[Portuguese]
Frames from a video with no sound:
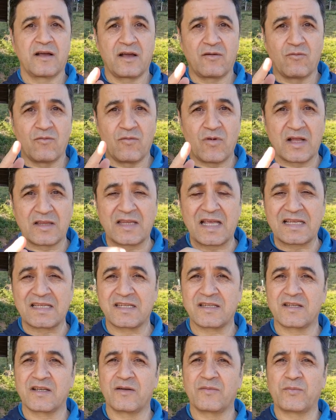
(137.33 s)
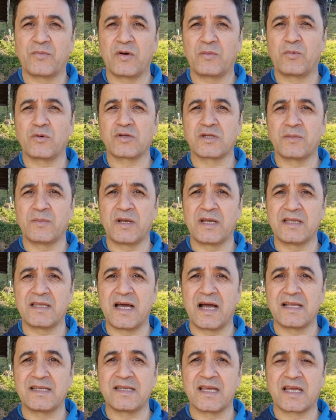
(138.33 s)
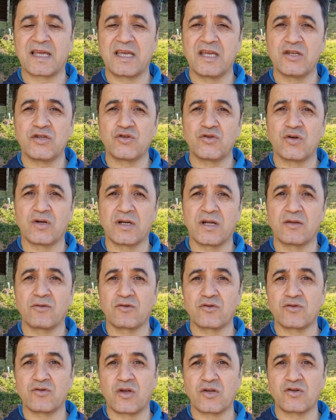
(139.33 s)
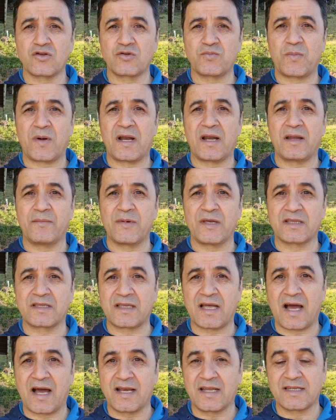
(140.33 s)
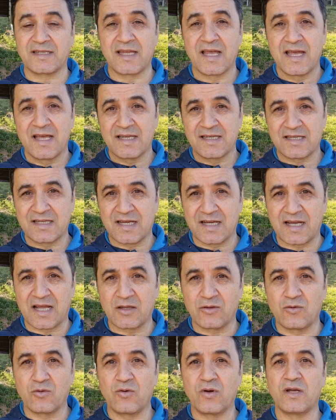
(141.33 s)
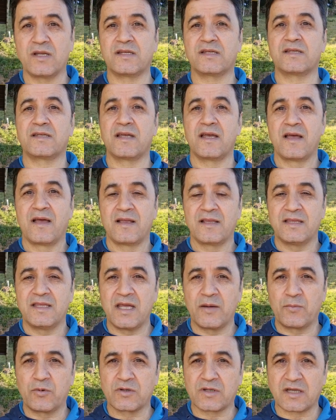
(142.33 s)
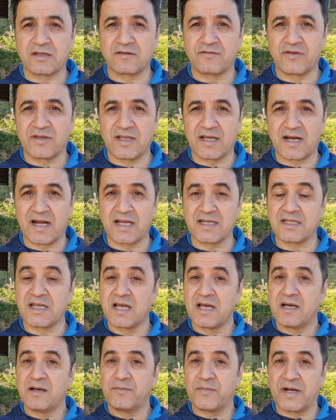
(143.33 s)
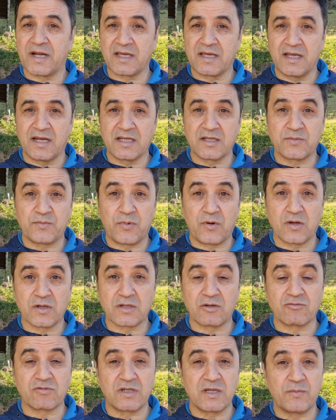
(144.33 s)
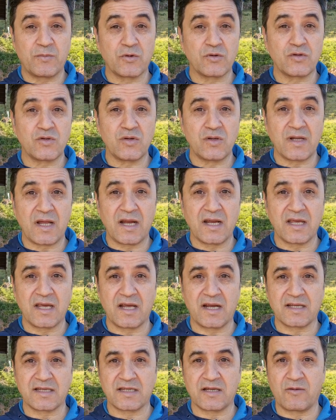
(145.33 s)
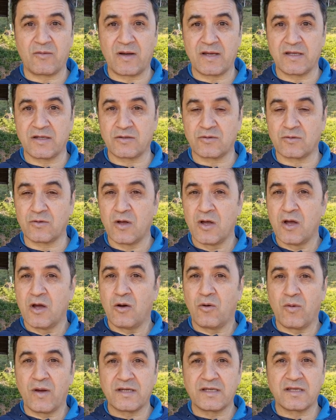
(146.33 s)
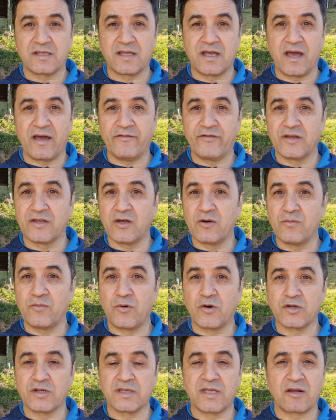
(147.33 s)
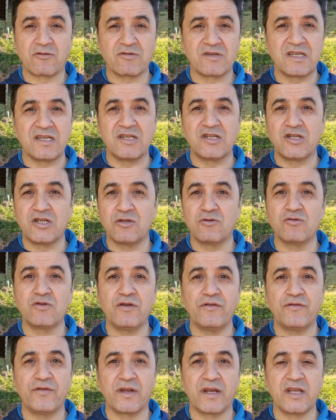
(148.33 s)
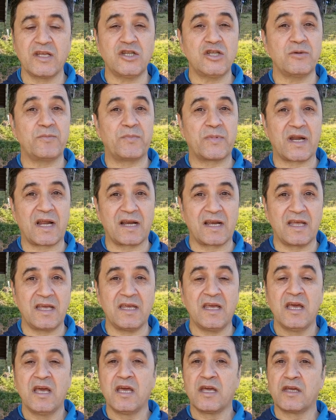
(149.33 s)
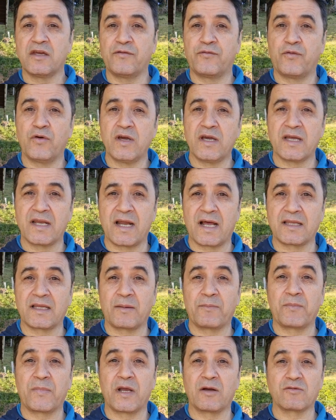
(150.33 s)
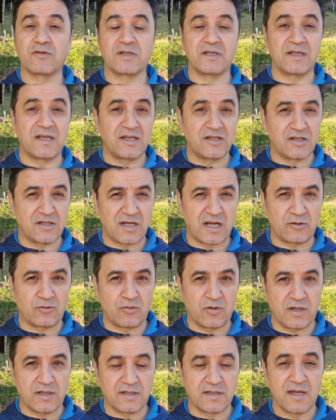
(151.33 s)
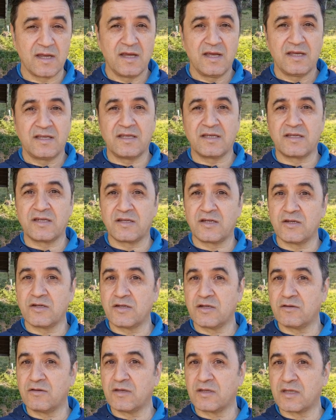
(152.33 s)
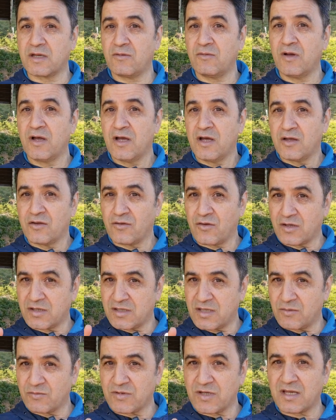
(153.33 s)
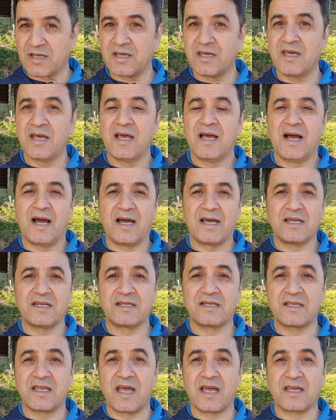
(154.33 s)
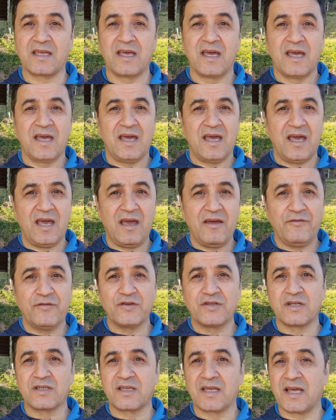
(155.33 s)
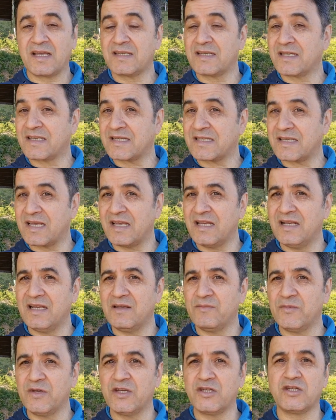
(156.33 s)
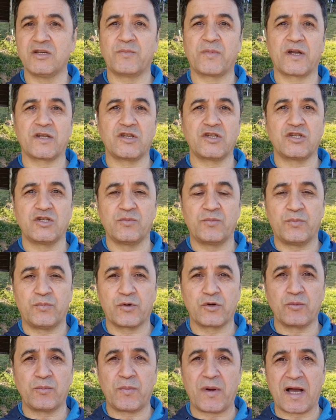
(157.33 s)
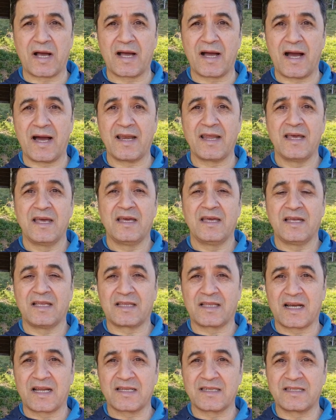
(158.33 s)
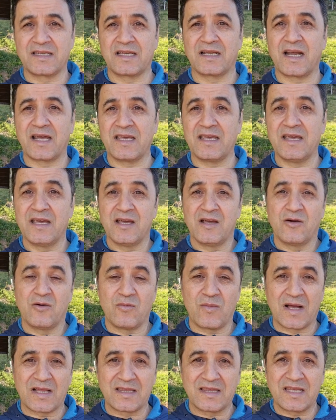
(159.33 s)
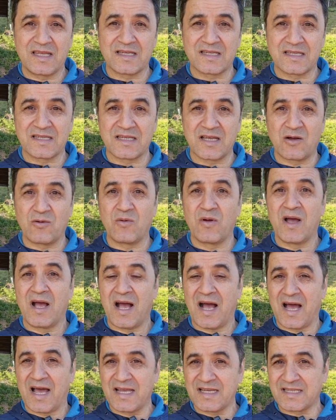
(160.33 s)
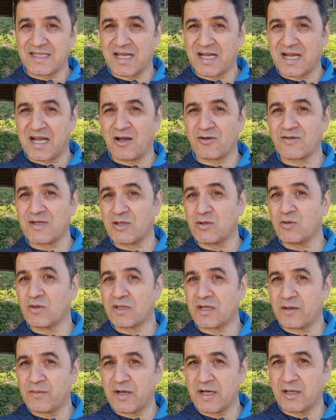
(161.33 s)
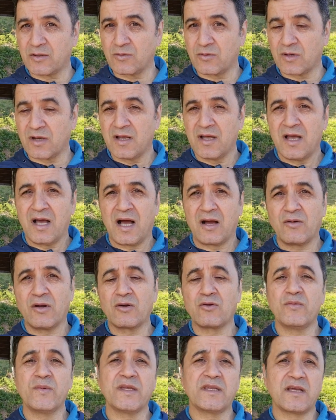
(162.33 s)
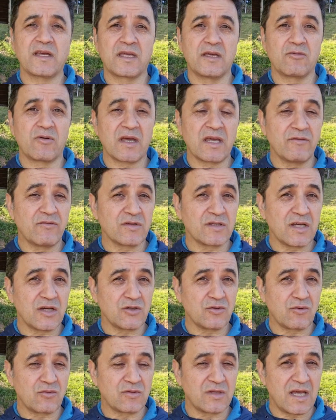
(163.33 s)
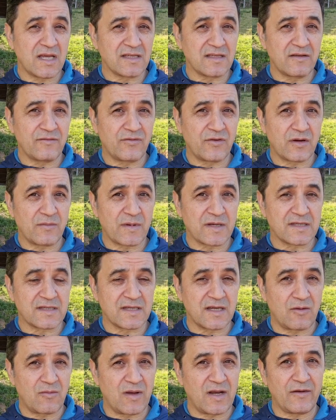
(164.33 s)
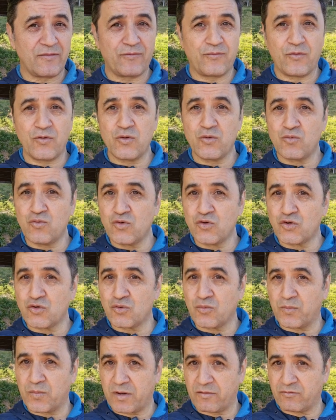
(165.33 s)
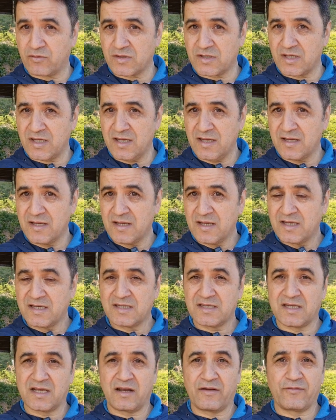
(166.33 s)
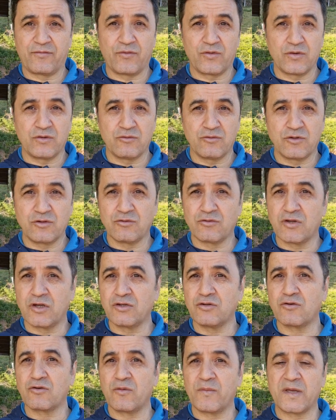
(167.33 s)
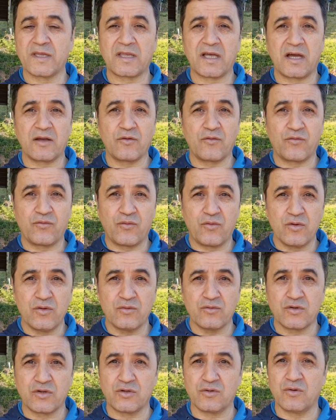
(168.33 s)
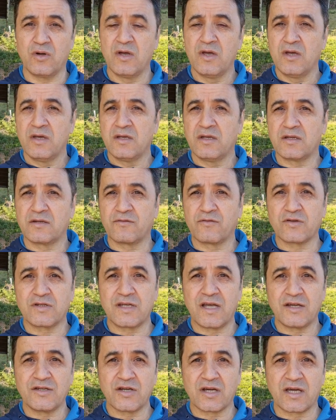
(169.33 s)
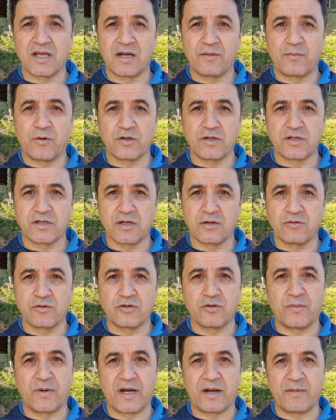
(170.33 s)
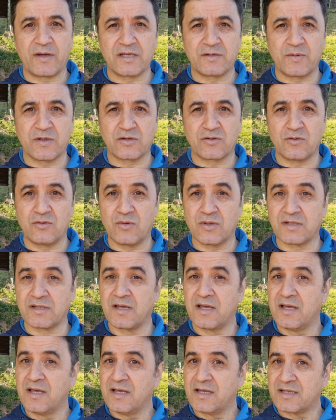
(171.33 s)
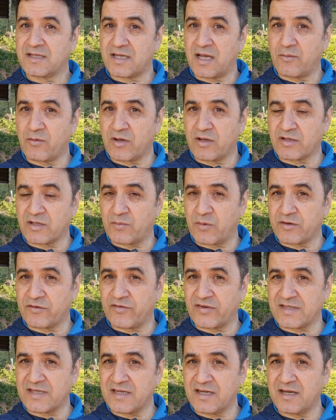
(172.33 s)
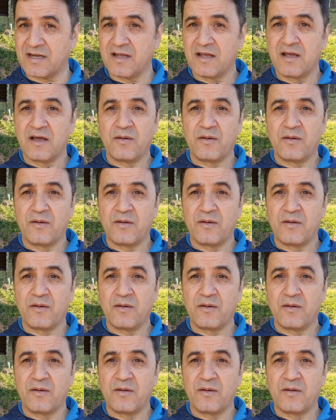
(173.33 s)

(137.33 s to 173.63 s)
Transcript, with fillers: Uma das possibilidades é questionando os nossos parlamentares, senadores, deputados federais, para que eles possam se posicionar em relação a isto. O STF não pode dar um sentido diferente para a lei que foi criada pelos legisladores. Nesse sentido, então, nós temos aqui a hashtag FGTS sem limite para a gente propagar e trazer aí uma adesão a esta causa do trabalhador. Agora comenta aqui, o é que você achou dessa informação. Ela foi útil para você? Se ela foi útil, deixa um comentário. Foi útil. E se você acha que ela pode ser útil para mais pessoas, sabe o que você pode fazer?